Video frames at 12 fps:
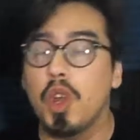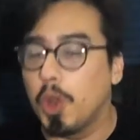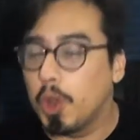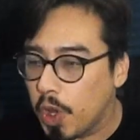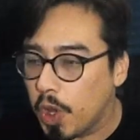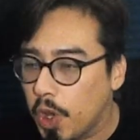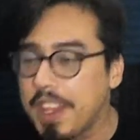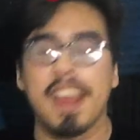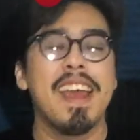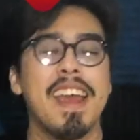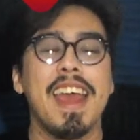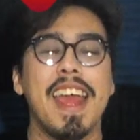¿Dónde?
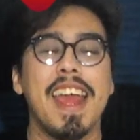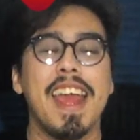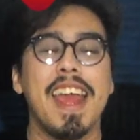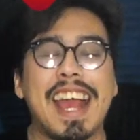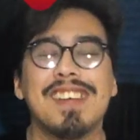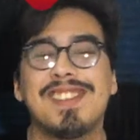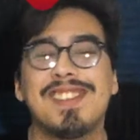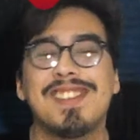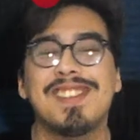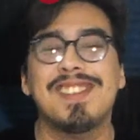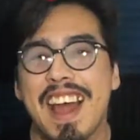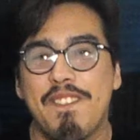En la Casa de
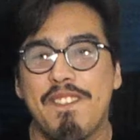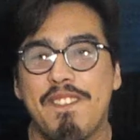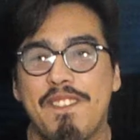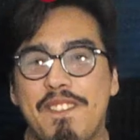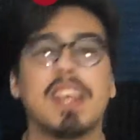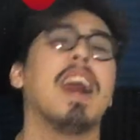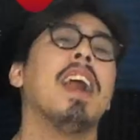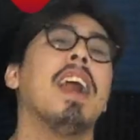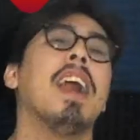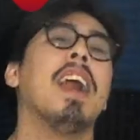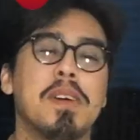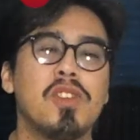la Fábrica,
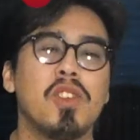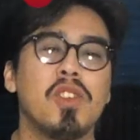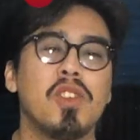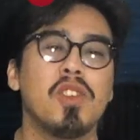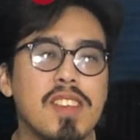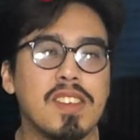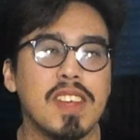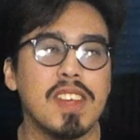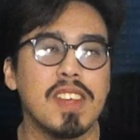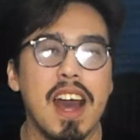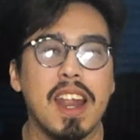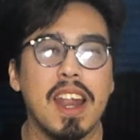en Amancio González,
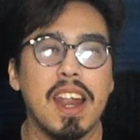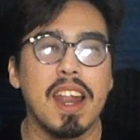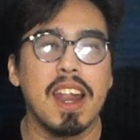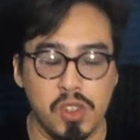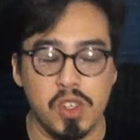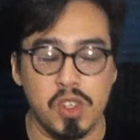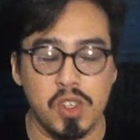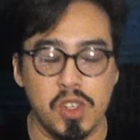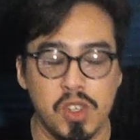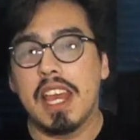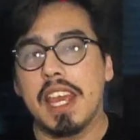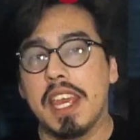esquina de Araucanos.
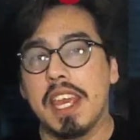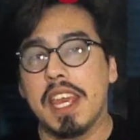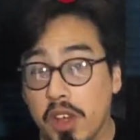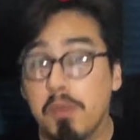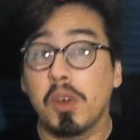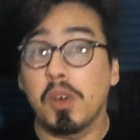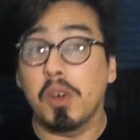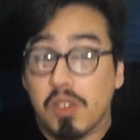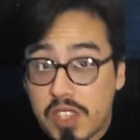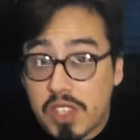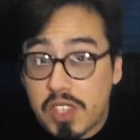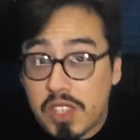Y podemos
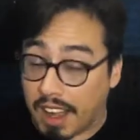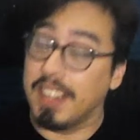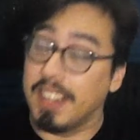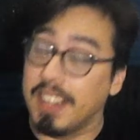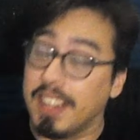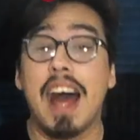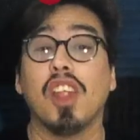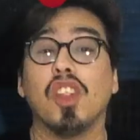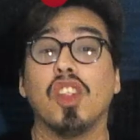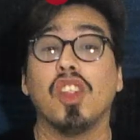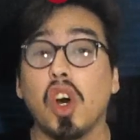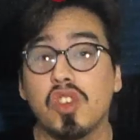anunciarles ya
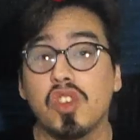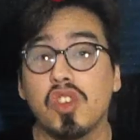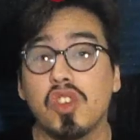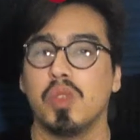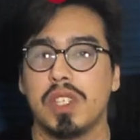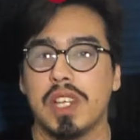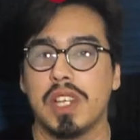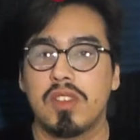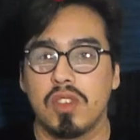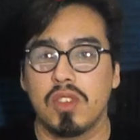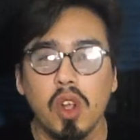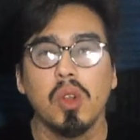dos
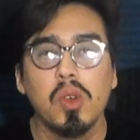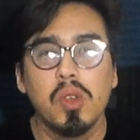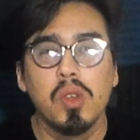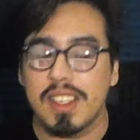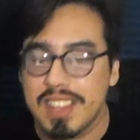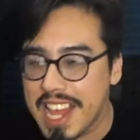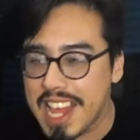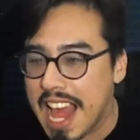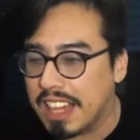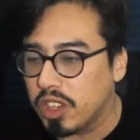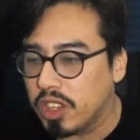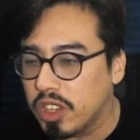luchas, dos luchas de
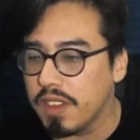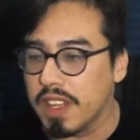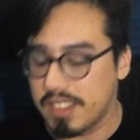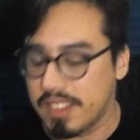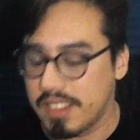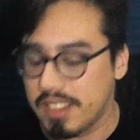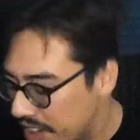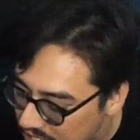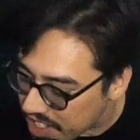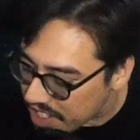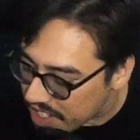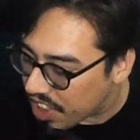alto nivel, señora,
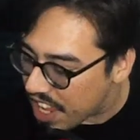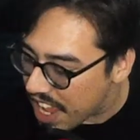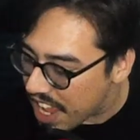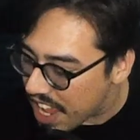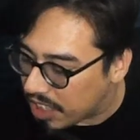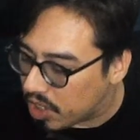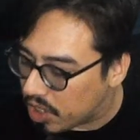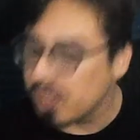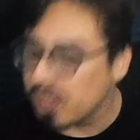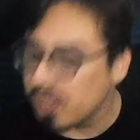señor, de alto nivel.